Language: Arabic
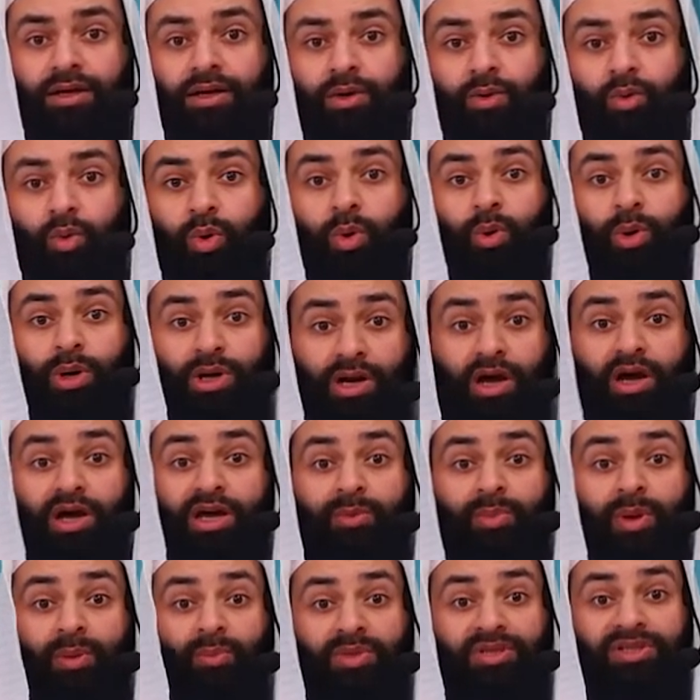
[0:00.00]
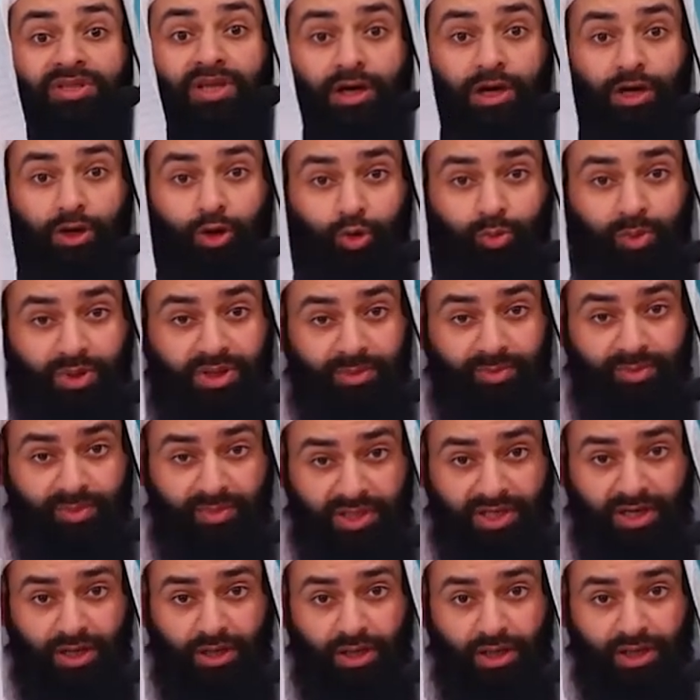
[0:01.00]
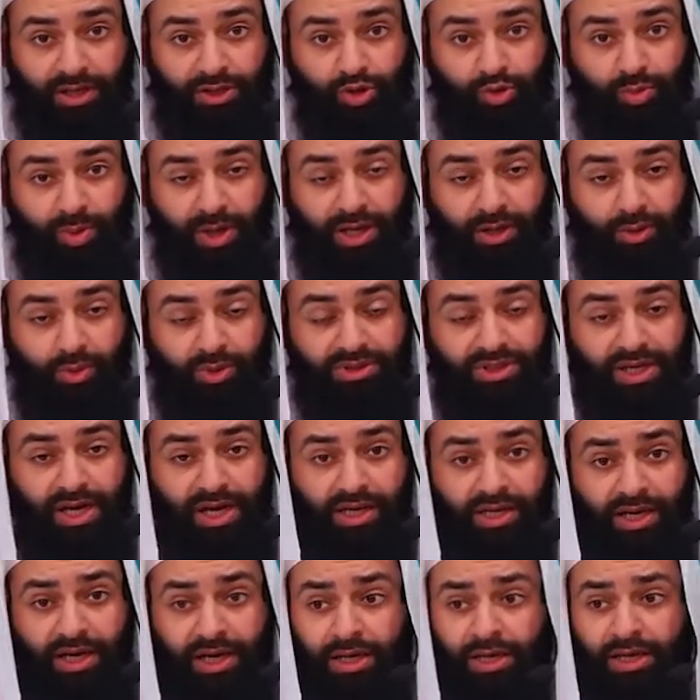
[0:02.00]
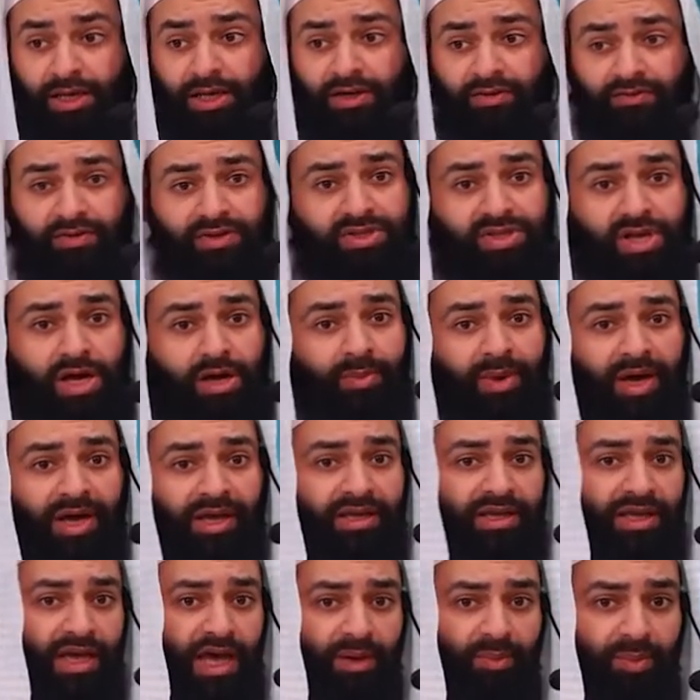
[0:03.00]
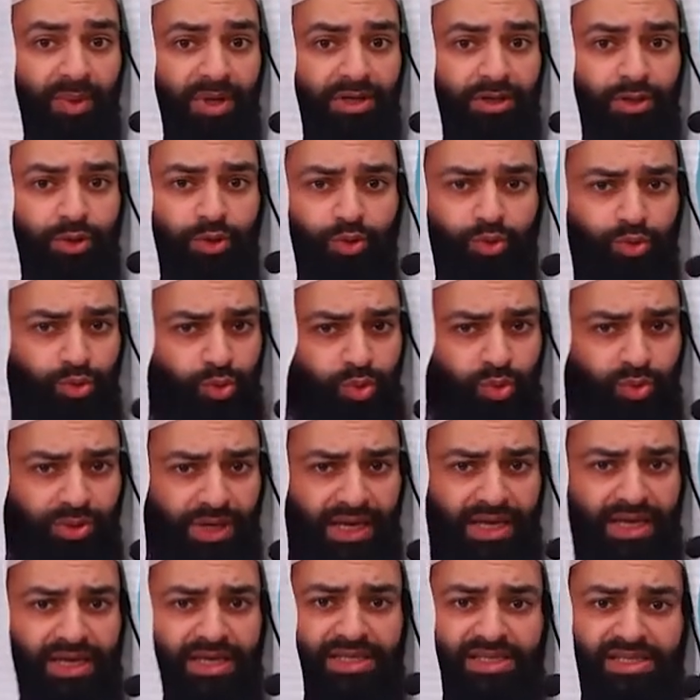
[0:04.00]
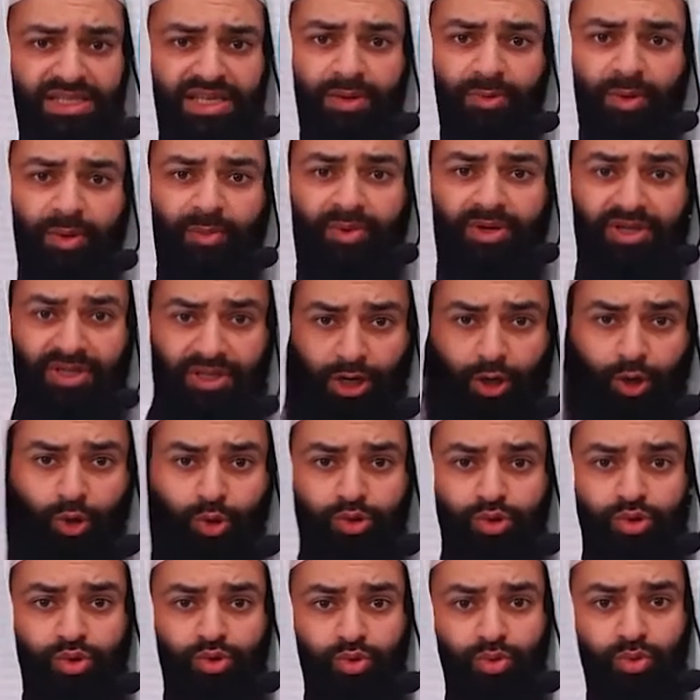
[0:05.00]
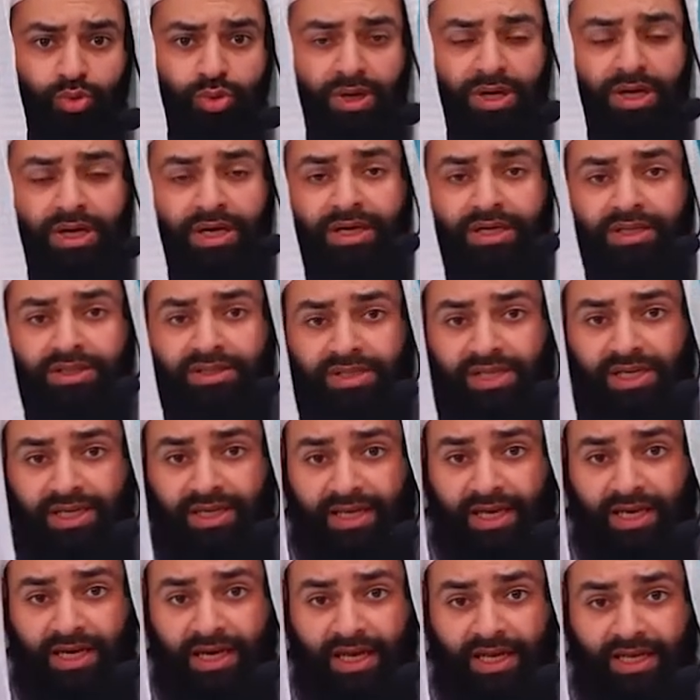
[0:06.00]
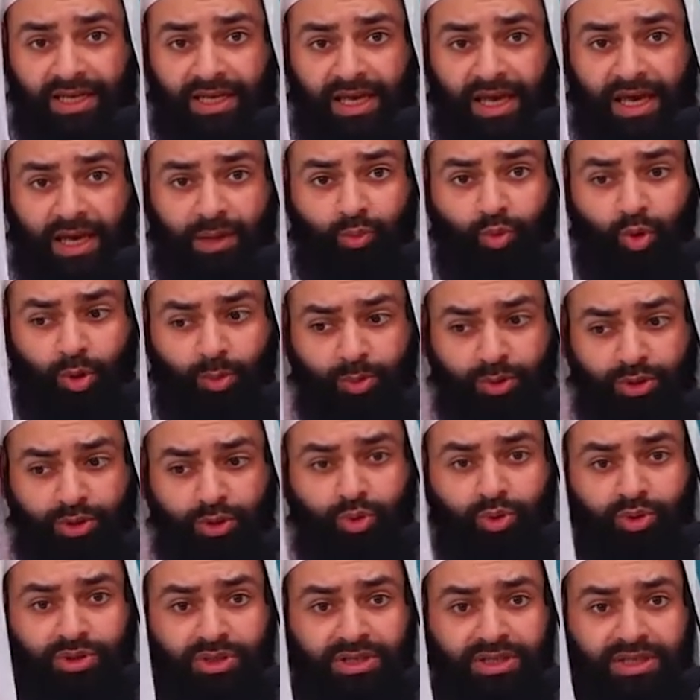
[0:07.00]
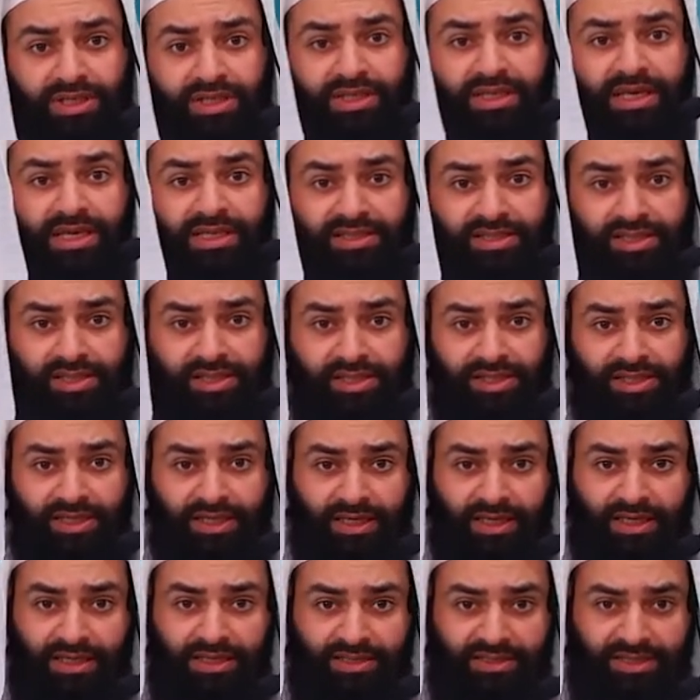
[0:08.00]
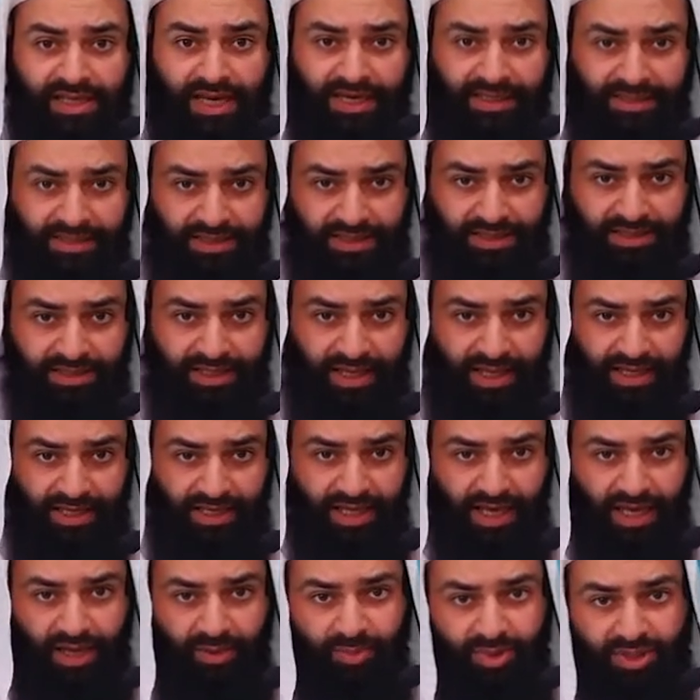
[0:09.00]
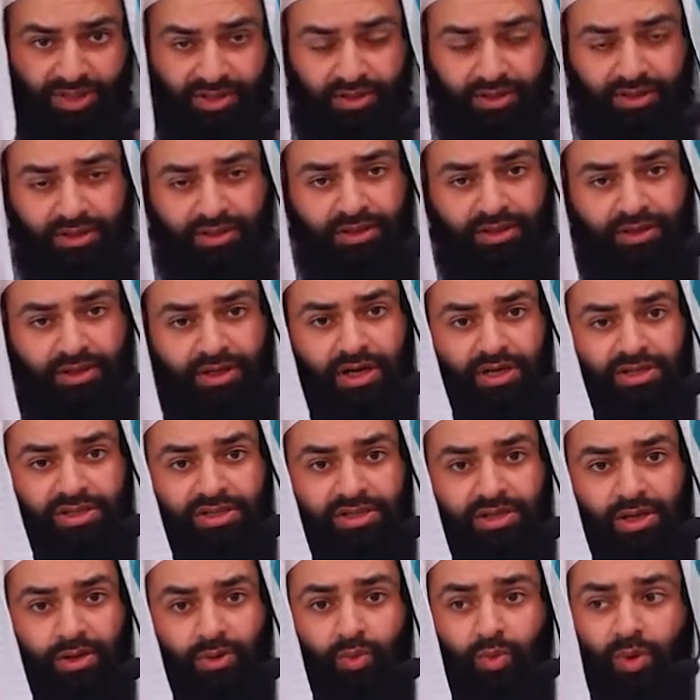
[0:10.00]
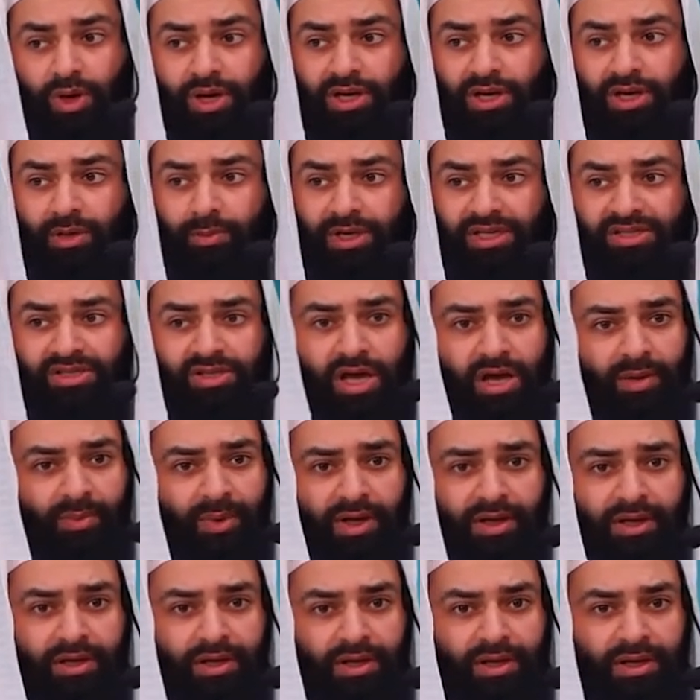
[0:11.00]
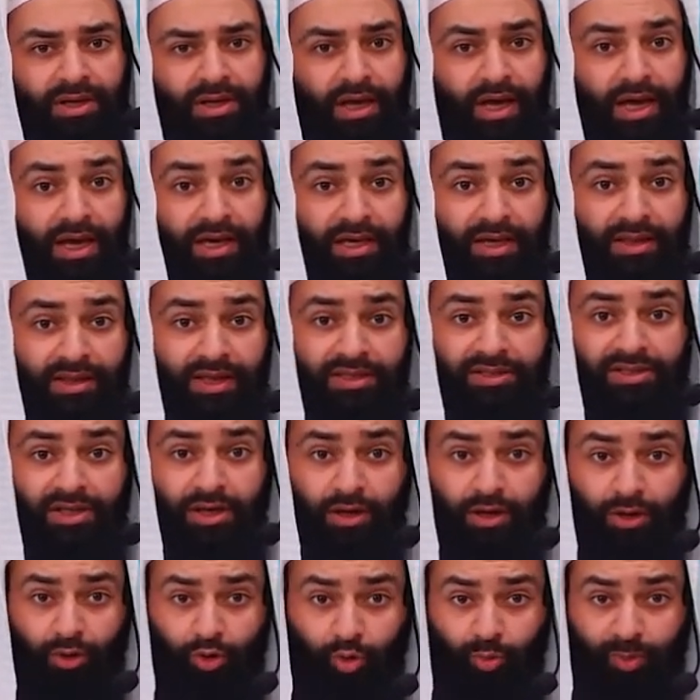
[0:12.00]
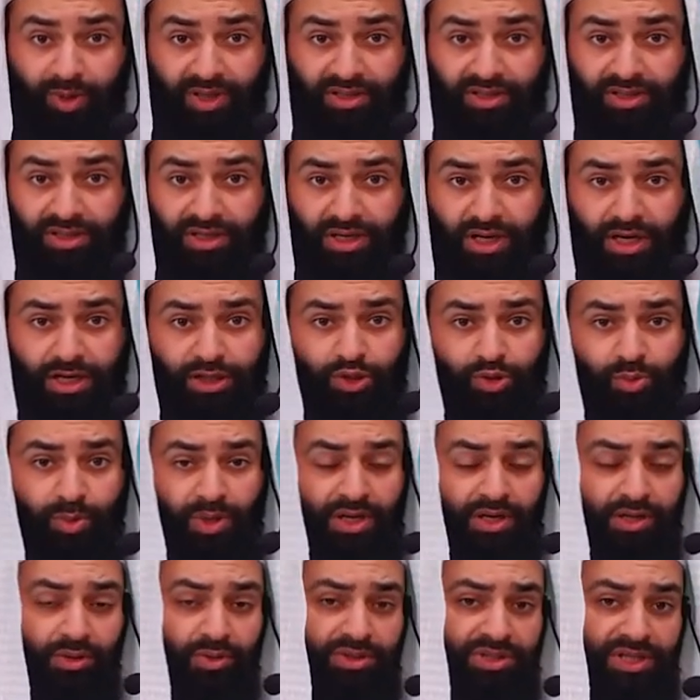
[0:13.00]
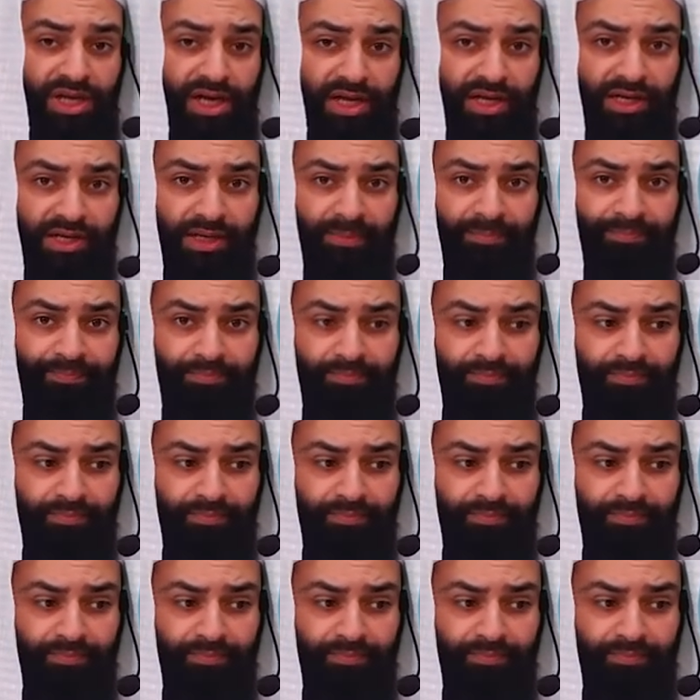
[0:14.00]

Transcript: وراغبا بالتقرب من الله سبحانه وتعالى فصام اياما دون سبب يخص تلك الايام وبدون نيه تحديد ايام خاصه وانما صام هكذا تقربا لله سبحانه وتعالى